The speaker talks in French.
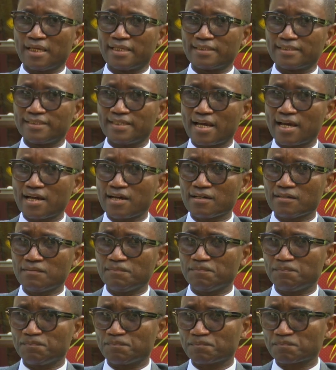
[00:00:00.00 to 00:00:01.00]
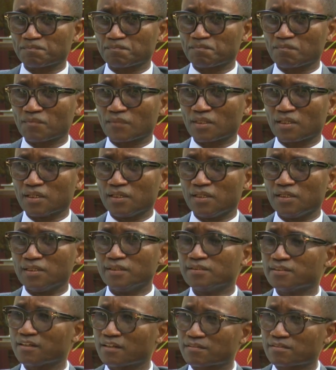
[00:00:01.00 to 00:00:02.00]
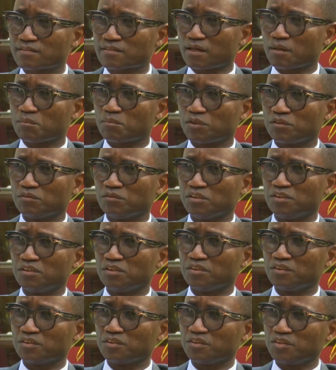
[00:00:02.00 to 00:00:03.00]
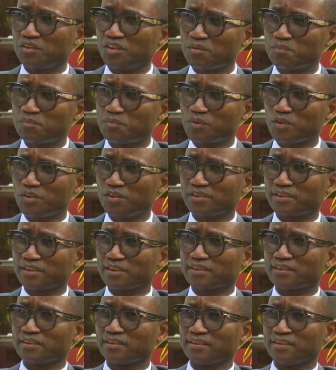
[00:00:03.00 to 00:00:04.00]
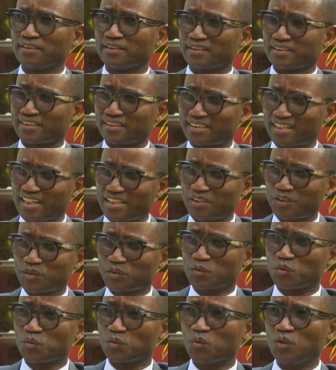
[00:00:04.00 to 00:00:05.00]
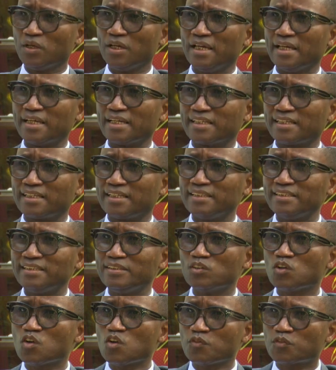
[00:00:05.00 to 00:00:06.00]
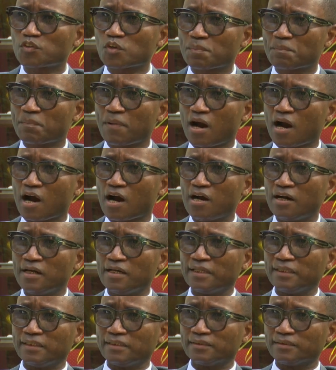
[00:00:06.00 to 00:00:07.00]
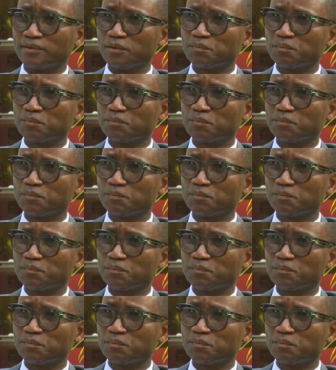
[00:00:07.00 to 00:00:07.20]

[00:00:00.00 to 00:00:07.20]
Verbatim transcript: Il y a un ensemble d'hommes politiques radicaux qui n'offrent pas de